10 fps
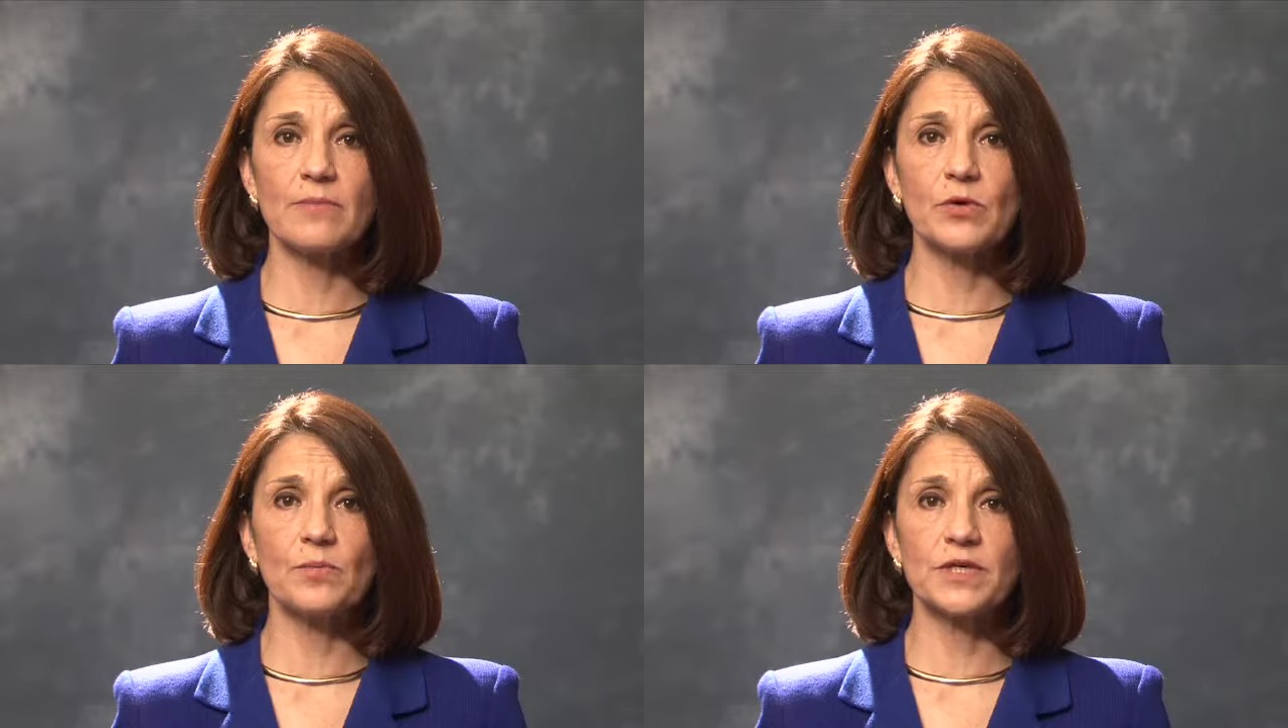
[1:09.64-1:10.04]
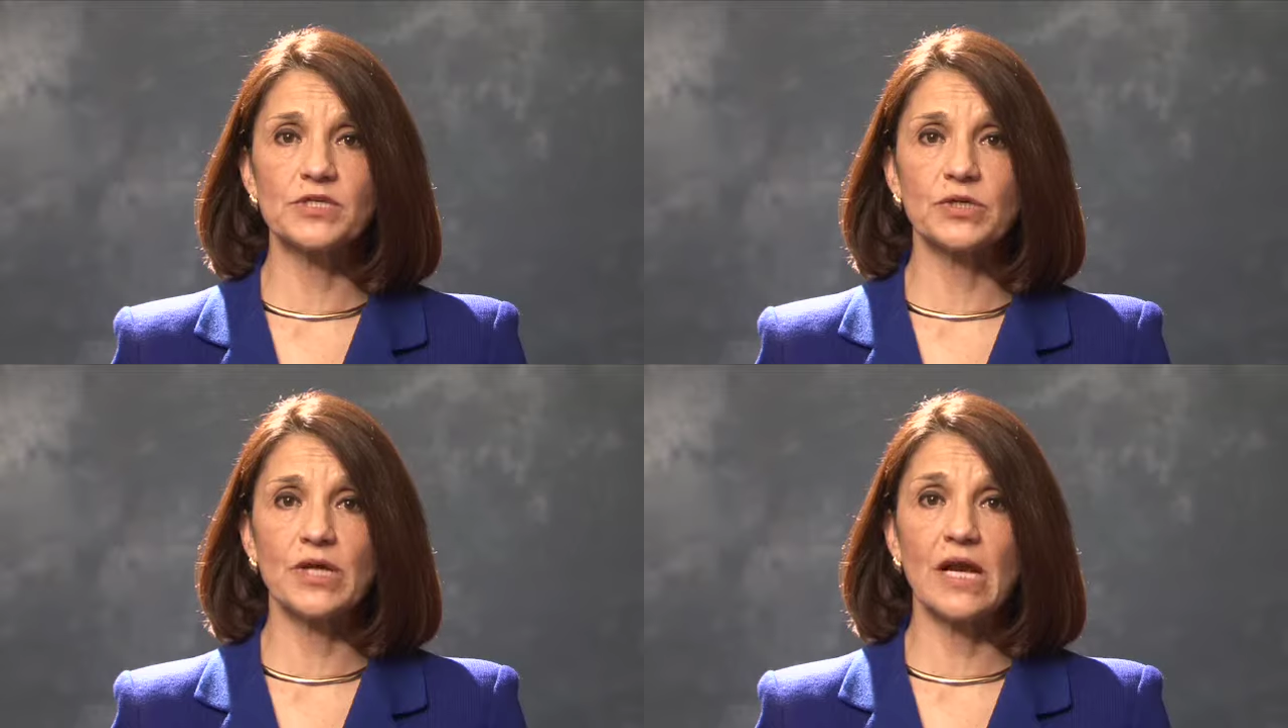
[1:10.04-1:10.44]
por
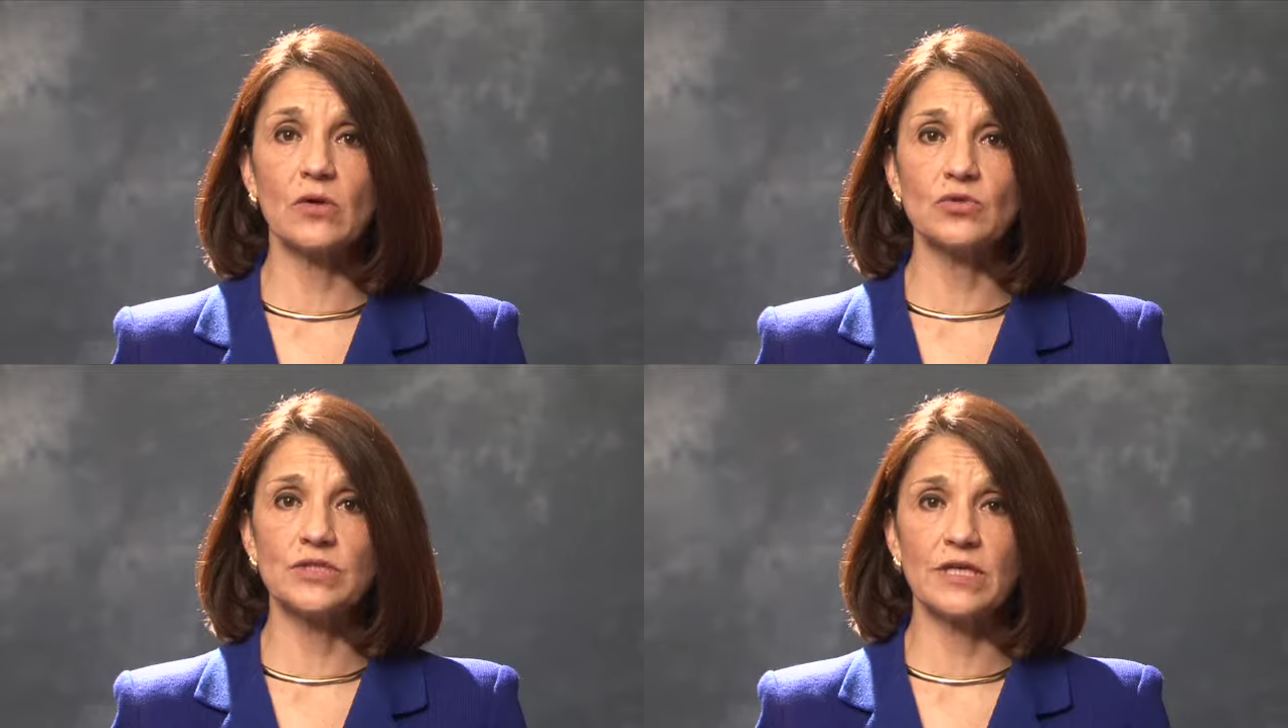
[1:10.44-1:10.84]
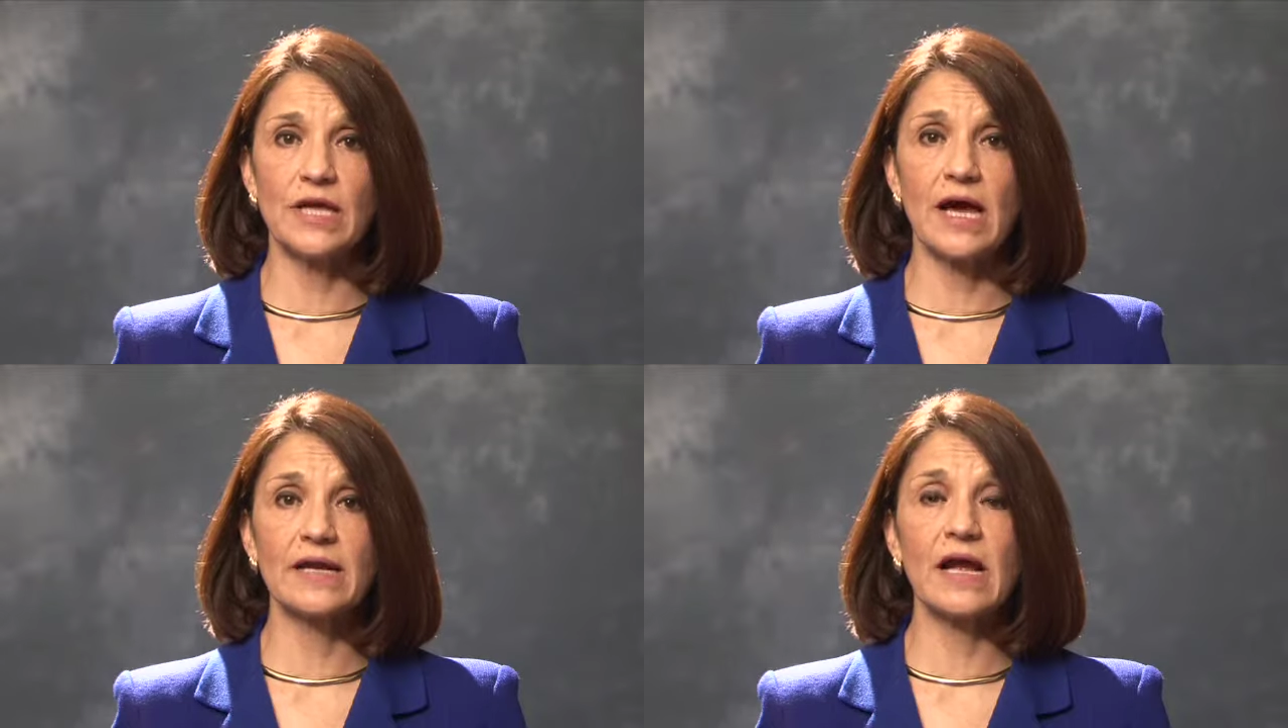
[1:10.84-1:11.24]
personal
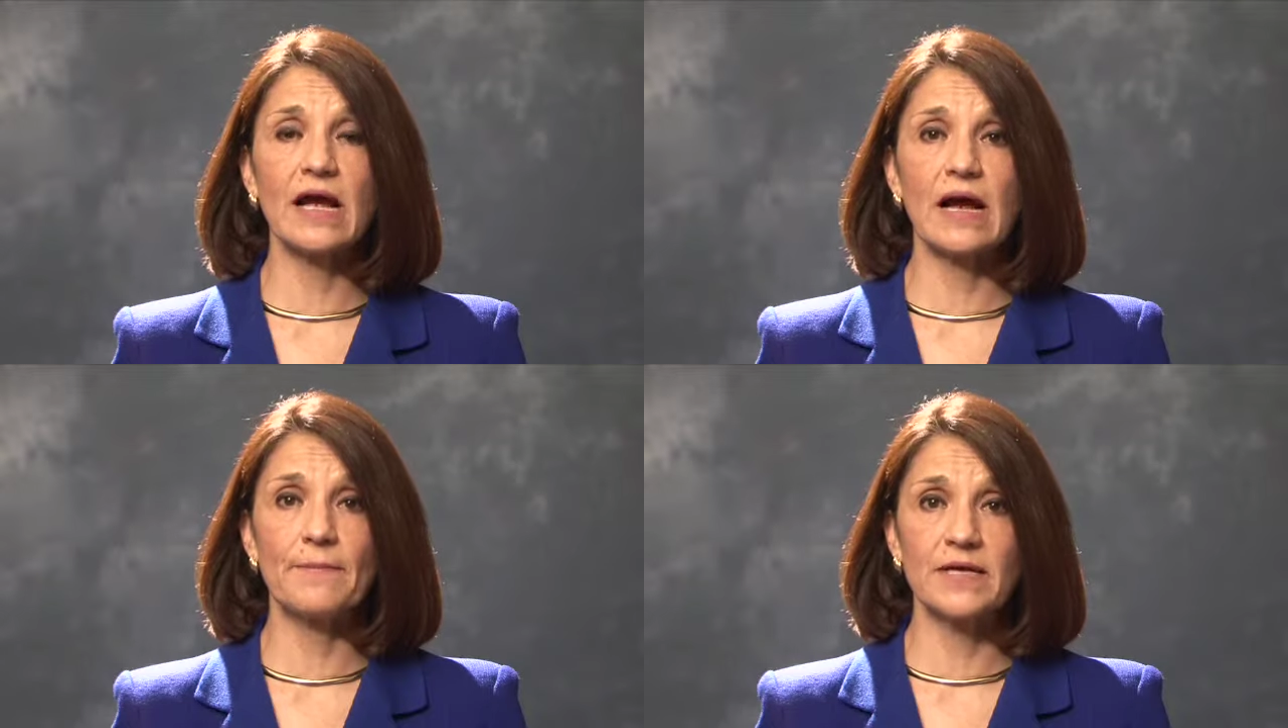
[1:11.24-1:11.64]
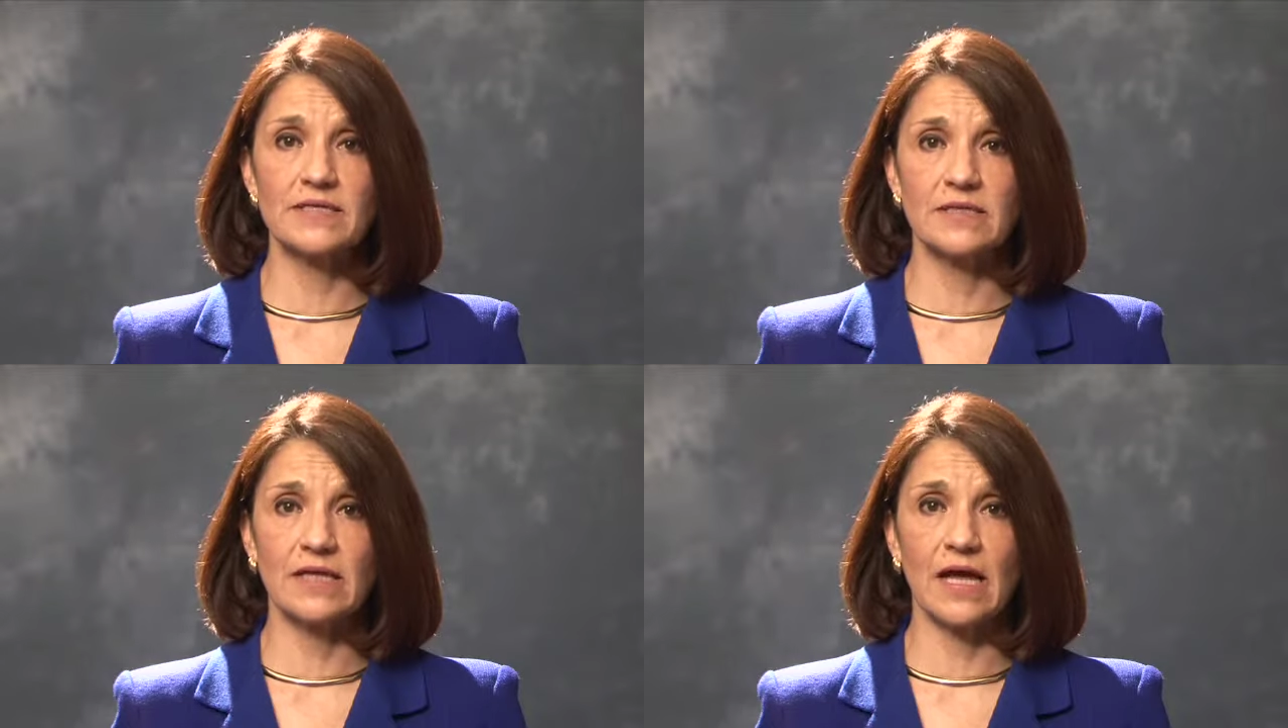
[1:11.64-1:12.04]
auxiliar
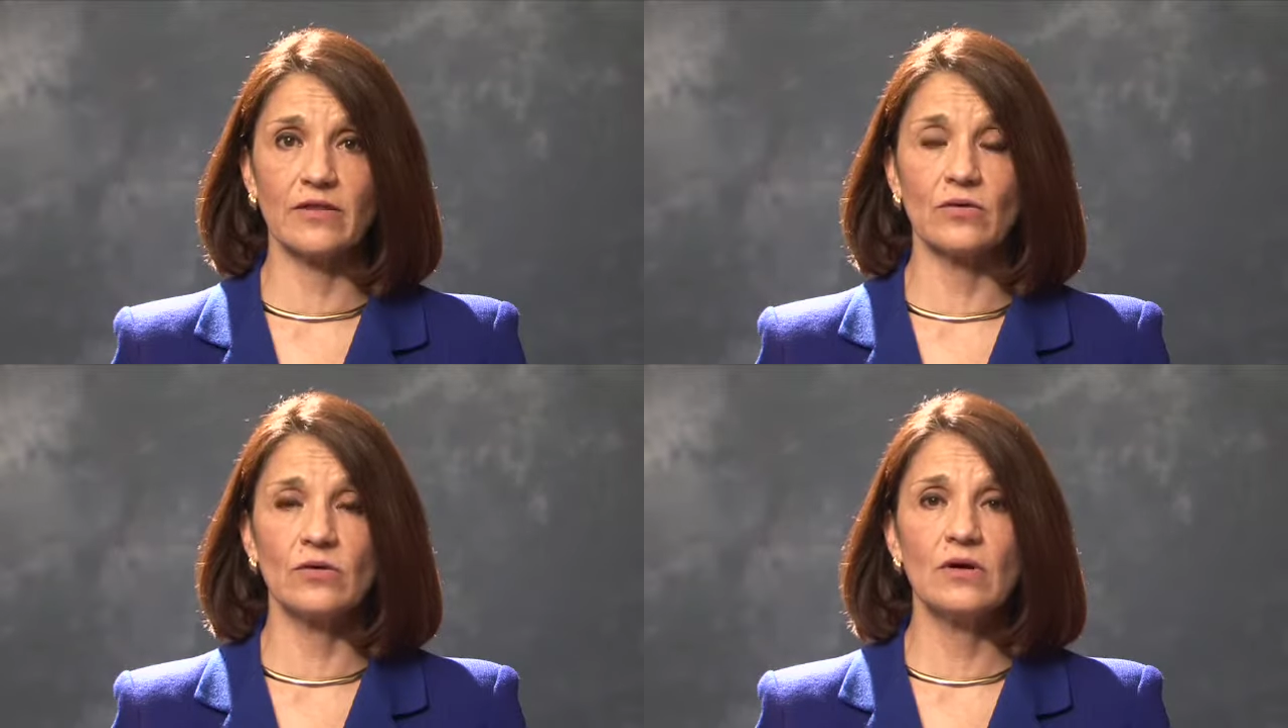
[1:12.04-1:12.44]
capacitado.